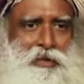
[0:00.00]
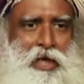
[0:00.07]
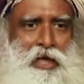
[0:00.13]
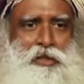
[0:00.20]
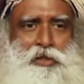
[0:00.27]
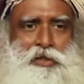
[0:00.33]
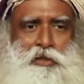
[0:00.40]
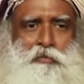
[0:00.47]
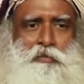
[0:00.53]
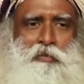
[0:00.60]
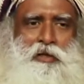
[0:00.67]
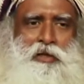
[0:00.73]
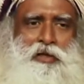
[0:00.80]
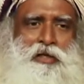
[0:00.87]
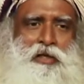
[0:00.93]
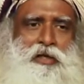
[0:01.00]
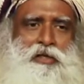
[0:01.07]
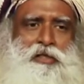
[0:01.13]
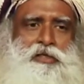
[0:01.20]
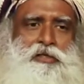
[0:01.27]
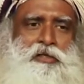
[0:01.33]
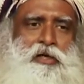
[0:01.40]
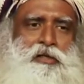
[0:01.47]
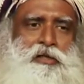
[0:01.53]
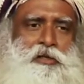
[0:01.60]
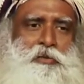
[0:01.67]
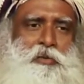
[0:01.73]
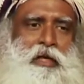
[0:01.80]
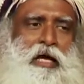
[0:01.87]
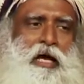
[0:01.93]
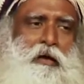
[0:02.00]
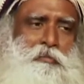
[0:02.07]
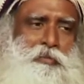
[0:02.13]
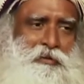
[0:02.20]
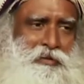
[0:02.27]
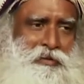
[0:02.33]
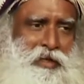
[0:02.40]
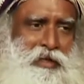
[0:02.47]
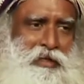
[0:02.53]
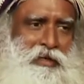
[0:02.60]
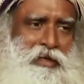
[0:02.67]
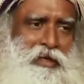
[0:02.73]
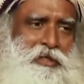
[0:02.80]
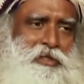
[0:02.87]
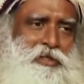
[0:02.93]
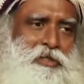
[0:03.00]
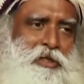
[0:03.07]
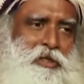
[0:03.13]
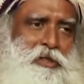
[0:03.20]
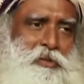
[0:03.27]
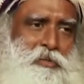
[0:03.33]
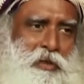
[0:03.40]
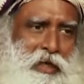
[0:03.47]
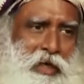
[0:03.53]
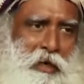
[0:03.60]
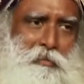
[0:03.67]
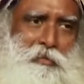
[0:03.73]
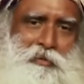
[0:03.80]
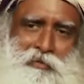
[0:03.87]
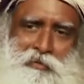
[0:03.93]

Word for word: சும்மா போராட்டம் தான் நடக்கும் முடிவில்லாத கஷ்டங்களை ஏற்படுத்தும்